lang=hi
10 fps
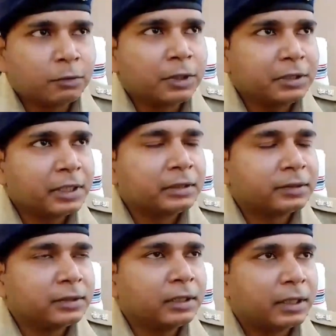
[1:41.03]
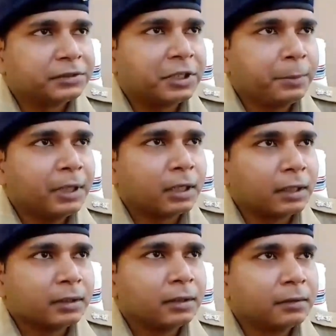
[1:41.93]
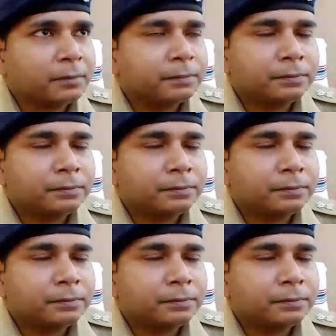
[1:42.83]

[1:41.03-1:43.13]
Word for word: उनकी जल्द से जल्द अरेस्टिंग भी करेंगे